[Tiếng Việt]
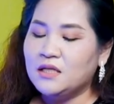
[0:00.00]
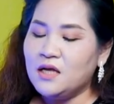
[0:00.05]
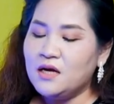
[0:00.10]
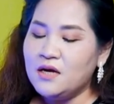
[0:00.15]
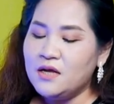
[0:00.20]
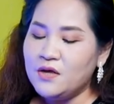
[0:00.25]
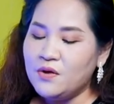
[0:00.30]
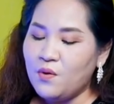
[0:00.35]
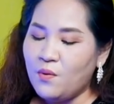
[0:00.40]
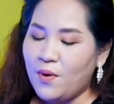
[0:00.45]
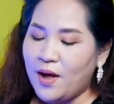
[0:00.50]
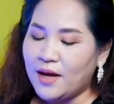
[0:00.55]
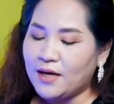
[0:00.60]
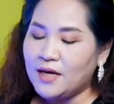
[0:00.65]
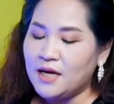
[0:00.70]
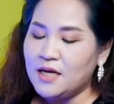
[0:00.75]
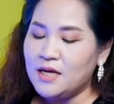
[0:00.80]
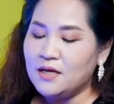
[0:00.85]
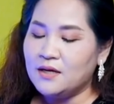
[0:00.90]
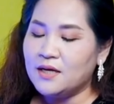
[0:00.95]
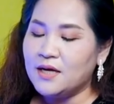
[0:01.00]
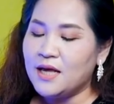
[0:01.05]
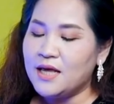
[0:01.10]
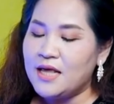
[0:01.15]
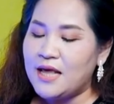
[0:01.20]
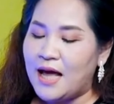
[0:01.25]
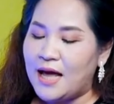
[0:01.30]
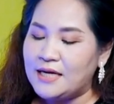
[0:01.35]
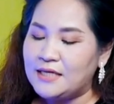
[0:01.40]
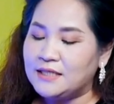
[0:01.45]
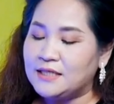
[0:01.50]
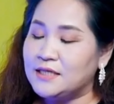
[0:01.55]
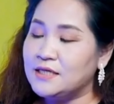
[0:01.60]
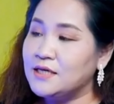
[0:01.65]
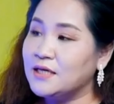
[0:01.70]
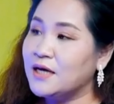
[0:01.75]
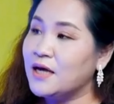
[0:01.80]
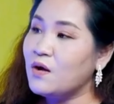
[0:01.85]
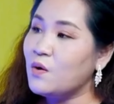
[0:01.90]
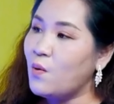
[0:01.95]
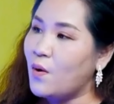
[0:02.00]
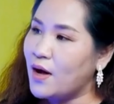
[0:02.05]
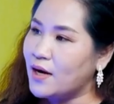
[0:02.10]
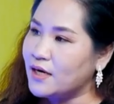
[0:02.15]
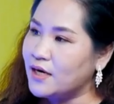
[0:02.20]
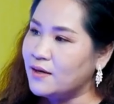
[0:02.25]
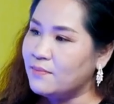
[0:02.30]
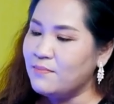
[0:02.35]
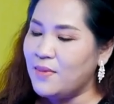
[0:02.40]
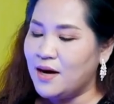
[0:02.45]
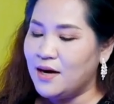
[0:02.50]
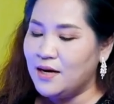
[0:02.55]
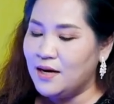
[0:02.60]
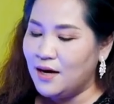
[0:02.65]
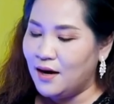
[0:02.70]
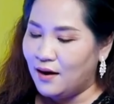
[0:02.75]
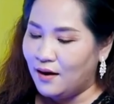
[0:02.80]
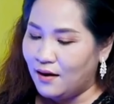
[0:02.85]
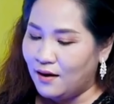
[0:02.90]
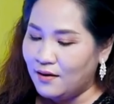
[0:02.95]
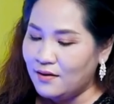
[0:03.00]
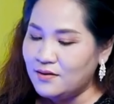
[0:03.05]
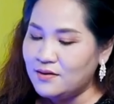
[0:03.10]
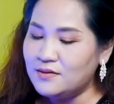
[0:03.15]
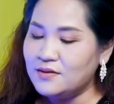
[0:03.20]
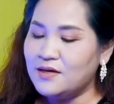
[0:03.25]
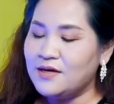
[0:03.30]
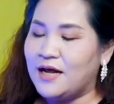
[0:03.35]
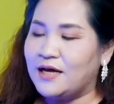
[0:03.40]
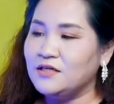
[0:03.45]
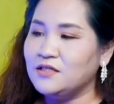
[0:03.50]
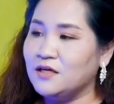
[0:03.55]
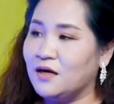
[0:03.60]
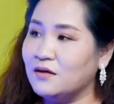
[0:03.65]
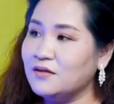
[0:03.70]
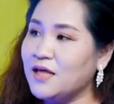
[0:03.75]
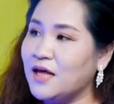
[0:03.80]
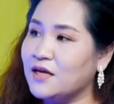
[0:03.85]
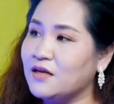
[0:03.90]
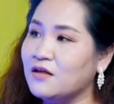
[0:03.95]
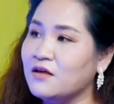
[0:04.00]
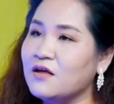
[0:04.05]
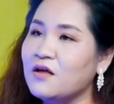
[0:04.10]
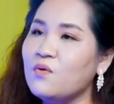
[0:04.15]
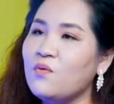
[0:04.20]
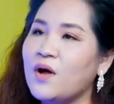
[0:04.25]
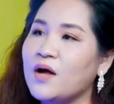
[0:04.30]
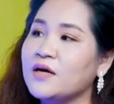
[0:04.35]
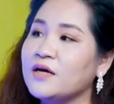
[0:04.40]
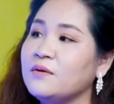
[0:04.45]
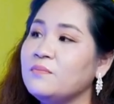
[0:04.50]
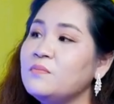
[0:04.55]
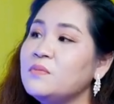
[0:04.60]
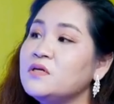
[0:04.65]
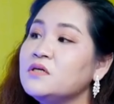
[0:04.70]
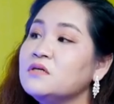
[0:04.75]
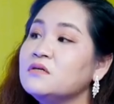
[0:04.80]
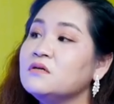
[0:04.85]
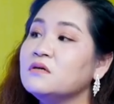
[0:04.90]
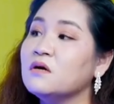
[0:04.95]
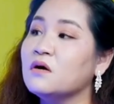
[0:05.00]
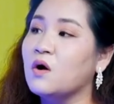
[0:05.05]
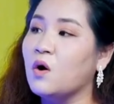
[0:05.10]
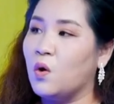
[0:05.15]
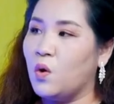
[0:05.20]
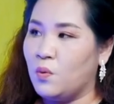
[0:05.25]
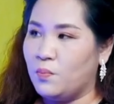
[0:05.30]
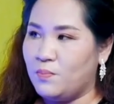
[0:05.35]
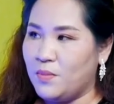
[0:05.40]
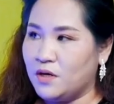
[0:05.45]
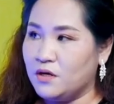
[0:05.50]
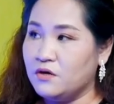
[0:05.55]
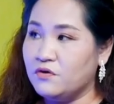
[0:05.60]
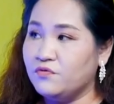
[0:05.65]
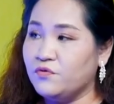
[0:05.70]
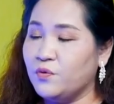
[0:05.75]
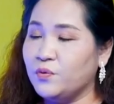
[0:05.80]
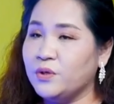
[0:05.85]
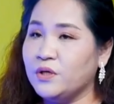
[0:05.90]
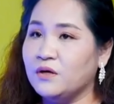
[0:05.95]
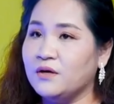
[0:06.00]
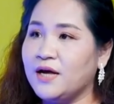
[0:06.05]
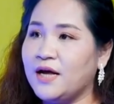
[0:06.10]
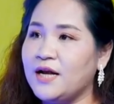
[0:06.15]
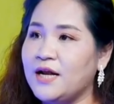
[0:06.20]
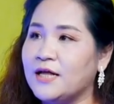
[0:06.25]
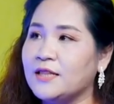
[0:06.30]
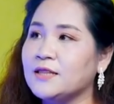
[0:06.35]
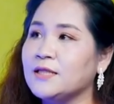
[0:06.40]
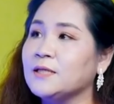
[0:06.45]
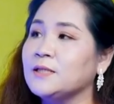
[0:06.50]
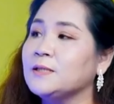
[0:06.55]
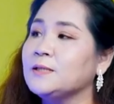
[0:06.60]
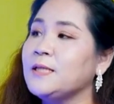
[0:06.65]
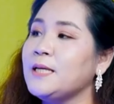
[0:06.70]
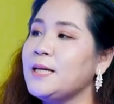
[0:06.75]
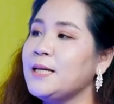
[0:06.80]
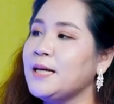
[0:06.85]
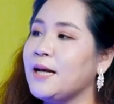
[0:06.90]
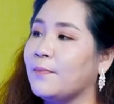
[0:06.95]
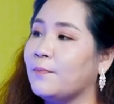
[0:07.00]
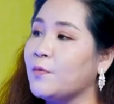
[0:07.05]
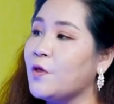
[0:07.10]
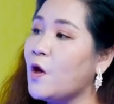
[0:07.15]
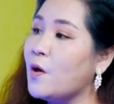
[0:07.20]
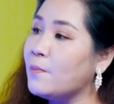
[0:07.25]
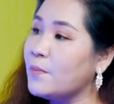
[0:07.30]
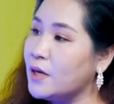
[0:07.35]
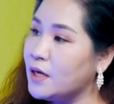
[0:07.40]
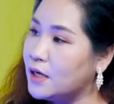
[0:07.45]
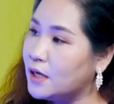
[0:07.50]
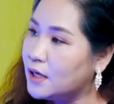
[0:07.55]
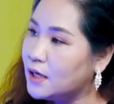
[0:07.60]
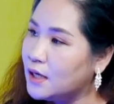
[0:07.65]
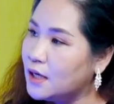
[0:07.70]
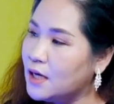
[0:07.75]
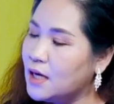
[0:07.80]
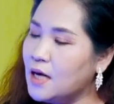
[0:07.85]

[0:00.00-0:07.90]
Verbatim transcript: Nó liên quan đến những cái giá trị, những cái quan điểm mà lỡ nó đã trở thành những yeah, cái quan điểm ý, rường cột okay, mà người phụ okay. nữ ấy đã tự thiết lập cho mình.